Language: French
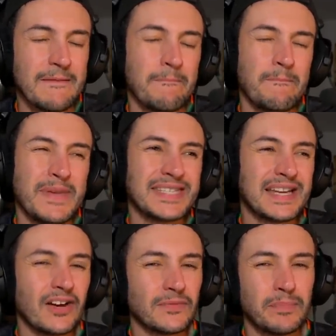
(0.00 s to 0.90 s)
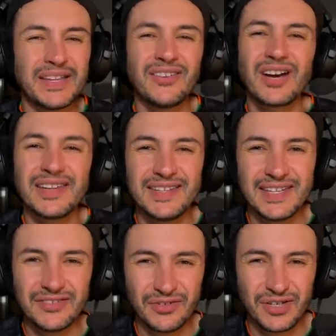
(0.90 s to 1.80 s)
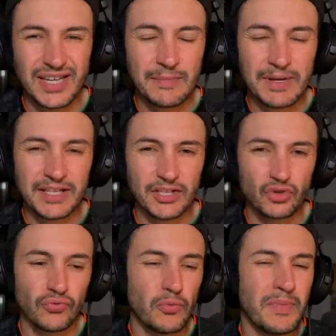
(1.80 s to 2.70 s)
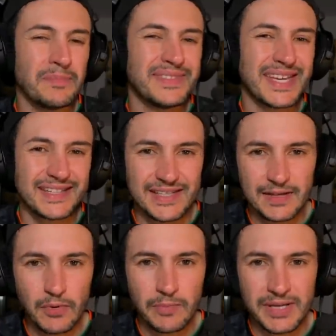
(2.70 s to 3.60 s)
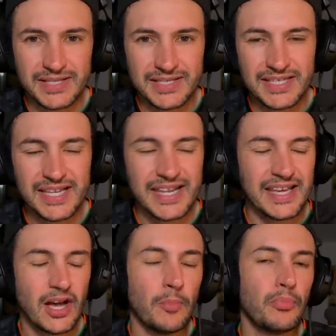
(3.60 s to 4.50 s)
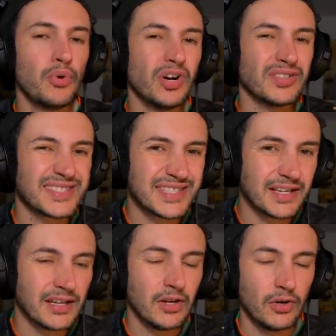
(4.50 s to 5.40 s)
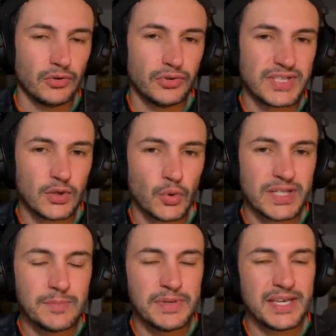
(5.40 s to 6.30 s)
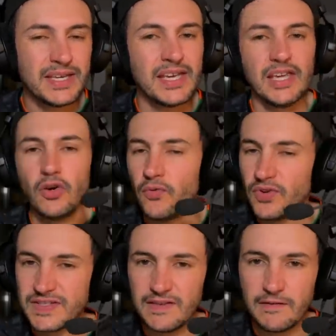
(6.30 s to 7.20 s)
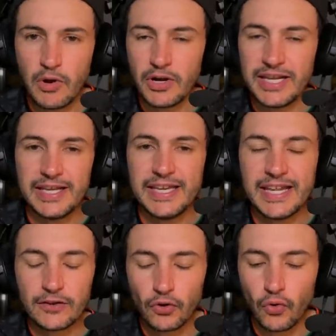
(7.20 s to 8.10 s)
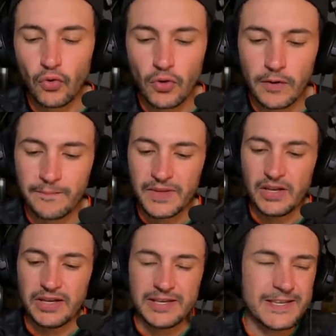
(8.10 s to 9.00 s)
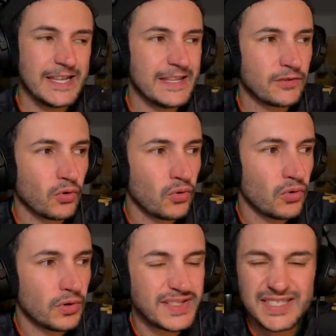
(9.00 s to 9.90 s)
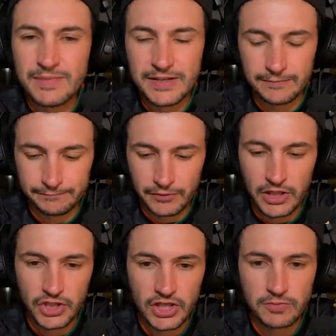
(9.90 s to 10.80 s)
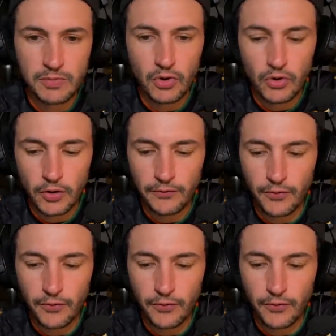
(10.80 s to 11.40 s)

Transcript: mais ça rentre pas dans l'ADN euh, Real Madrid. Je trouve que même techniquement, Mendy, il est un peu en deçà euh, de ses coéquipiers et offensivement, il est, il est trop, euh, il est trop timide. Voilà, je cherche mes mots encore une